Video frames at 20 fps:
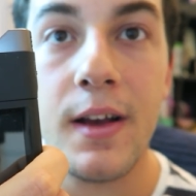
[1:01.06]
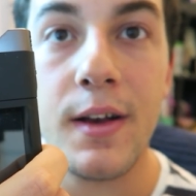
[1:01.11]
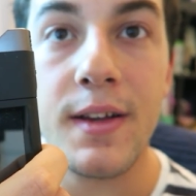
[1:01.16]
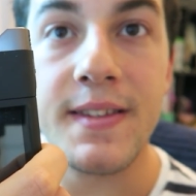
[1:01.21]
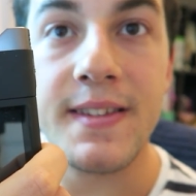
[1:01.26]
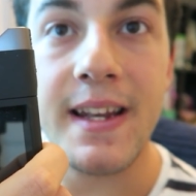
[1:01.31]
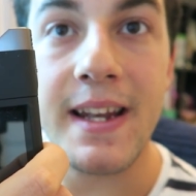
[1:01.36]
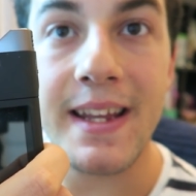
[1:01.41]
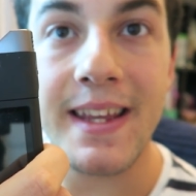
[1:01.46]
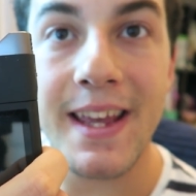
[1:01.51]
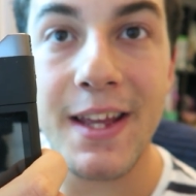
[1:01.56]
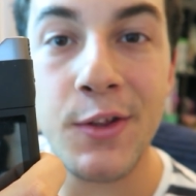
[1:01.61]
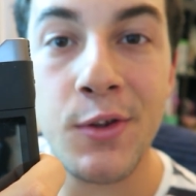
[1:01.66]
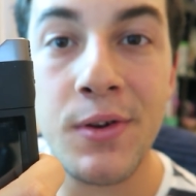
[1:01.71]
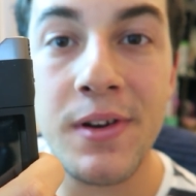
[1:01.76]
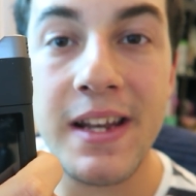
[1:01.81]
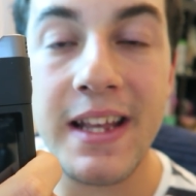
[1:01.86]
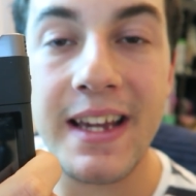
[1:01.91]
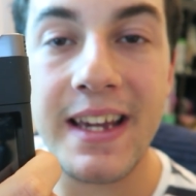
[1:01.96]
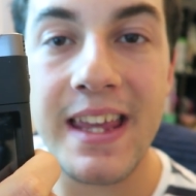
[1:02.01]
euh, c'est la
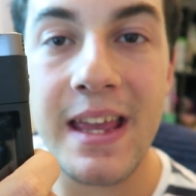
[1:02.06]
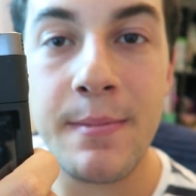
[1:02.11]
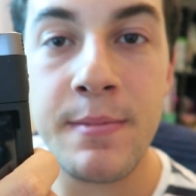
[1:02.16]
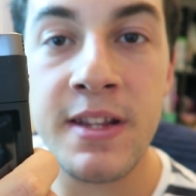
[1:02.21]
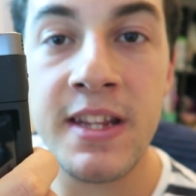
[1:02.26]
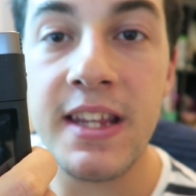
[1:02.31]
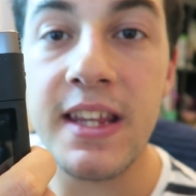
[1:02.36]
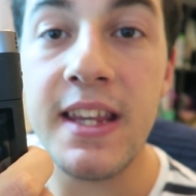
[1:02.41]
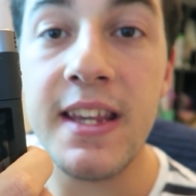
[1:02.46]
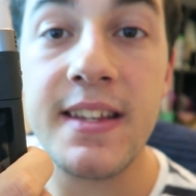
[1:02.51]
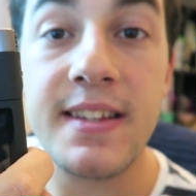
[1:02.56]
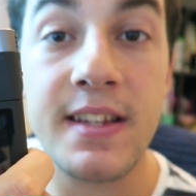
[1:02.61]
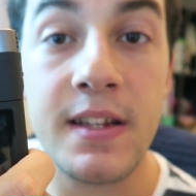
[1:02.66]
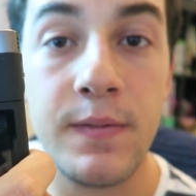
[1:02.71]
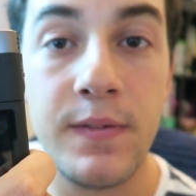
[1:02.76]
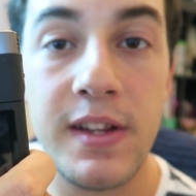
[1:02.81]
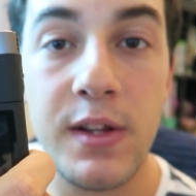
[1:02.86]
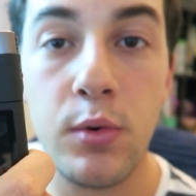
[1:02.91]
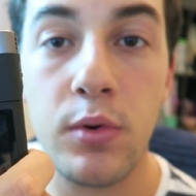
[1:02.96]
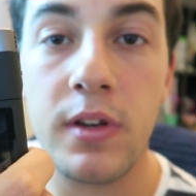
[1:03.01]
Canon Legria Mini X,
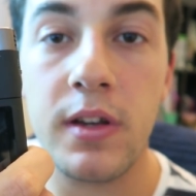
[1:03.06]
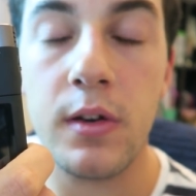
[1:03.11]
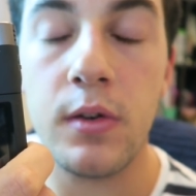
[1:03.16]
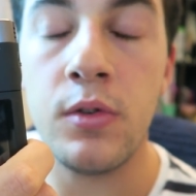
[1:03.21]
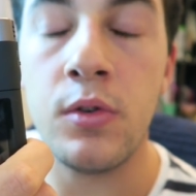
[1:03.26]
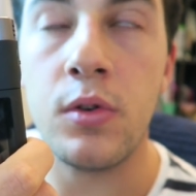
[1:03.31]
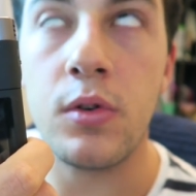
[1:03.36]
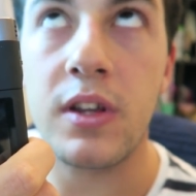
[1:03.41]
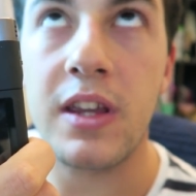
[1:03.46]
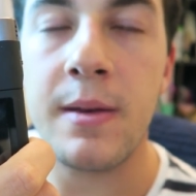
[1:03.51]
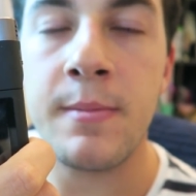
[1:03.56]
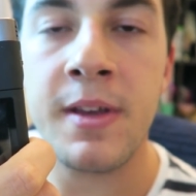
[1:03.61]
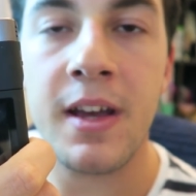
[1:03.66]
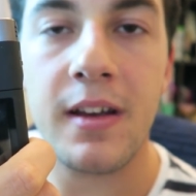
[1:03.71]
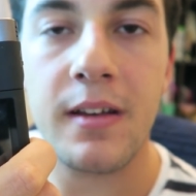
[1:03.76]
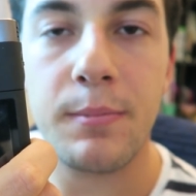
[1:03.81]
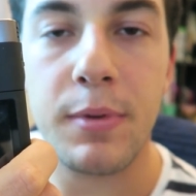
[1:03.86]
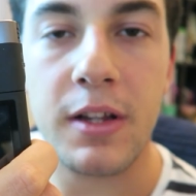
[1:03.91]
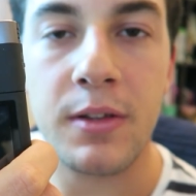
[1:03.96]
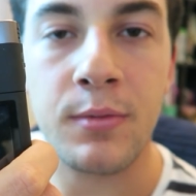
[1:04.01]
c'est une vidéo, une
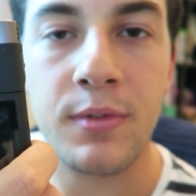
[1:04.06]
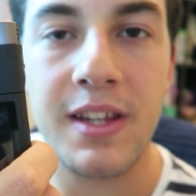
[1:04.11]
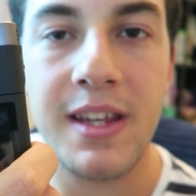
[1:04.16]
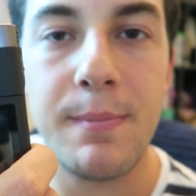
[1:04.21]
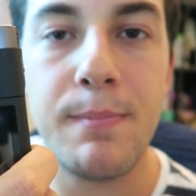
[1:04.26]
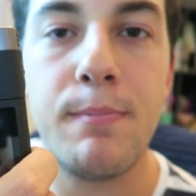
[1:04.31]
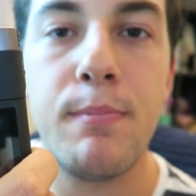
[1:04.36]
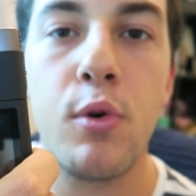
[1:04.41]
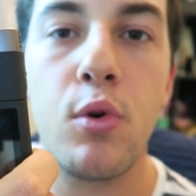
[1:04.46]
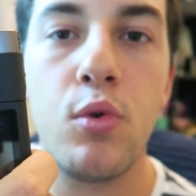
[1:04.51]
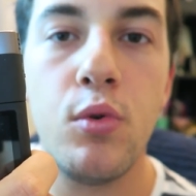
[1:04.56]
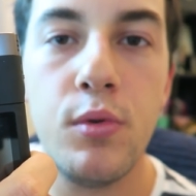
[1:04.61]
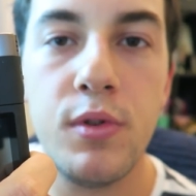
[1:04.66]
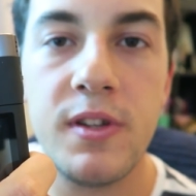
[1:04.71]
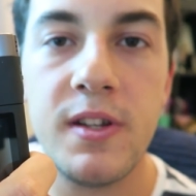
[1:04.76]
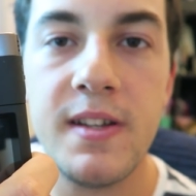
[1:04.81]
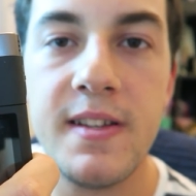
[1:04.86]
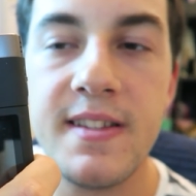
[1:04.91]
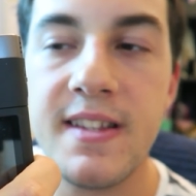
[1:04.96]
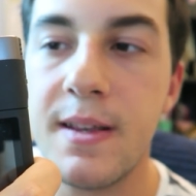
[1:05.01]
caméra pardon, qui est beaucoup
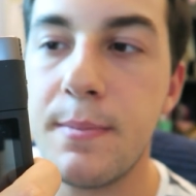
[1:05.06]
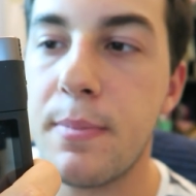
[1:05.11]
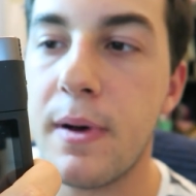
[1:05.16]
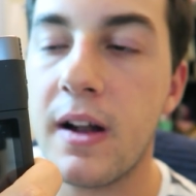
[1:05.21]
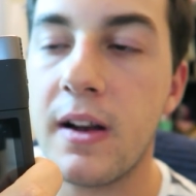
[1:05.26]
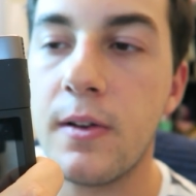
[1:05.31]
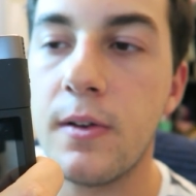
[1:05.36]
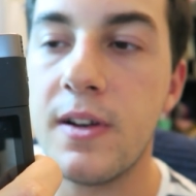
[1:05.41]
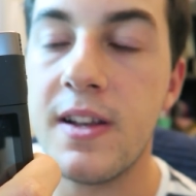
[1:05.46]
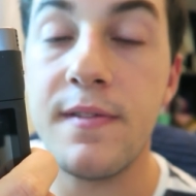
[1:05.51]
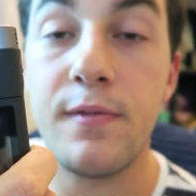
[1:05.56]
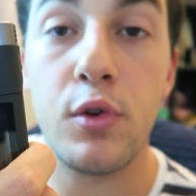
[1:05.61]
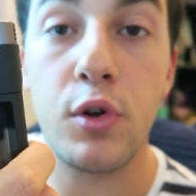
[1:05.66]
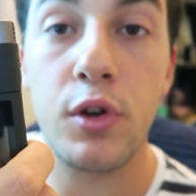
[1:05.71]
utilisée par euh, les